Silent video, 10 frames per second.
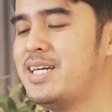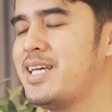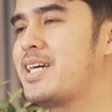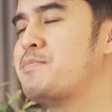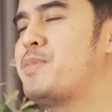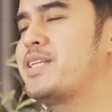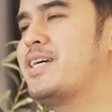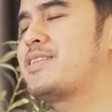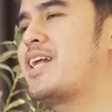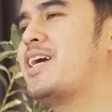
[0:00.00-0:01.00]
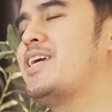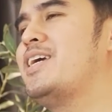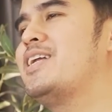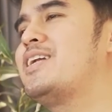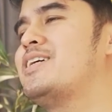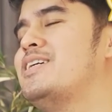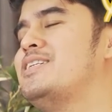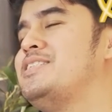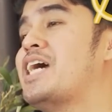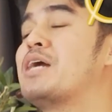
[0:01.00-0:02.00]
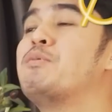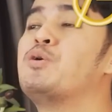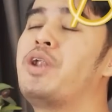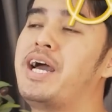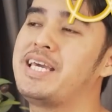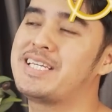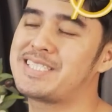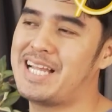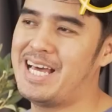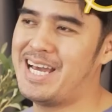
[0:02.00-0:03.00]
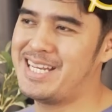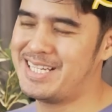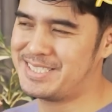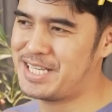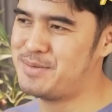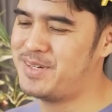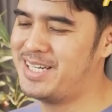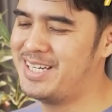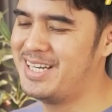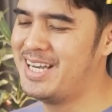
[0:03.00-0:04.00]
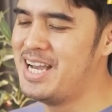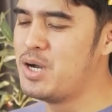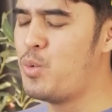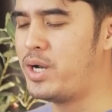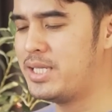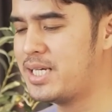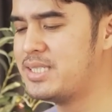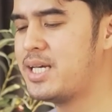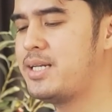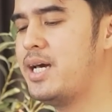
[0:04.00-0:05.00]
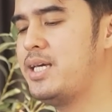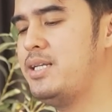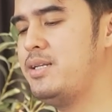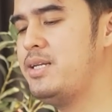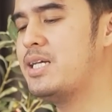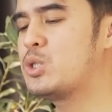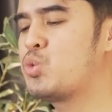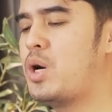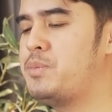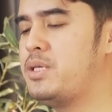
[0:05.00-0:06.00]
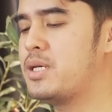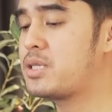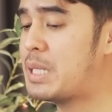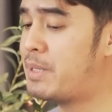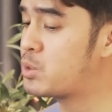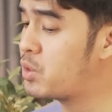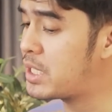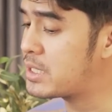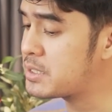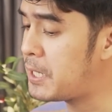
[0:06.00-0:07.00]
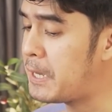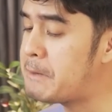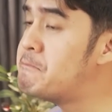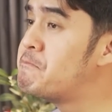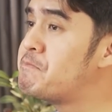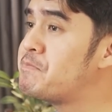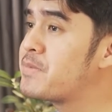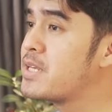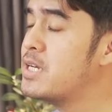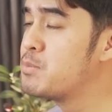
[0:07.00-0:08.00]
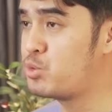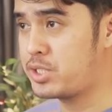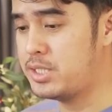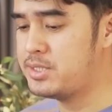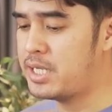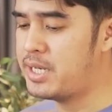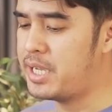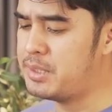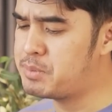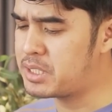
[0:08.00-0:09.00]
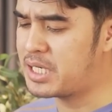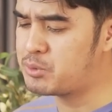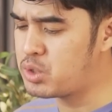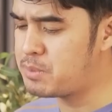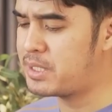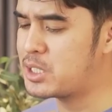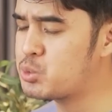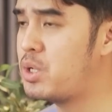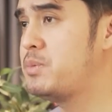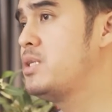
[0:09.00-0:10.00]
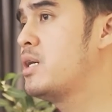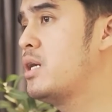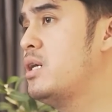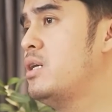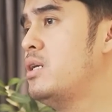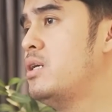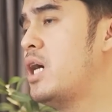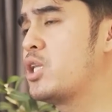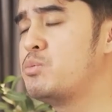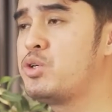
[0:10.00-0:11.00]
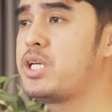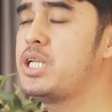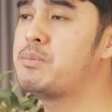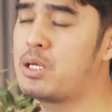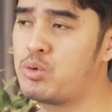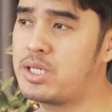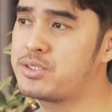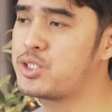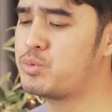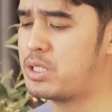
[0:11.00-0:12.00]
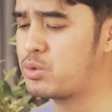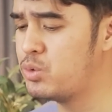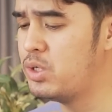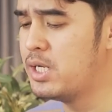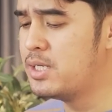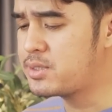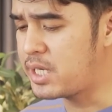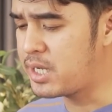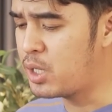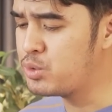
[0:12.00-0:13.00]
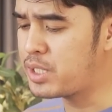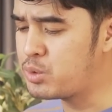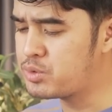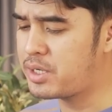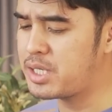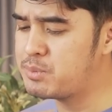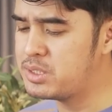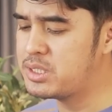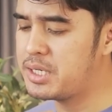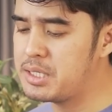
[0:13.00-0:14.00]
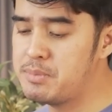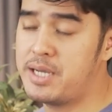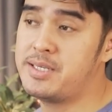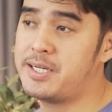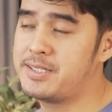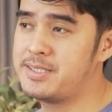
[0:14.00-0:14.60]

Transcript: Yang keempat, yang terakhir, jangan mengulangi kesalahan yang sama. Wanita janda ini dan suaminya telah melakukan kesalahan. Mungkin janda ini bergantung kepada suaminya, atau mungkin dia melakukan sesuatu sehingga hutang-hutangnya menjadi banyak.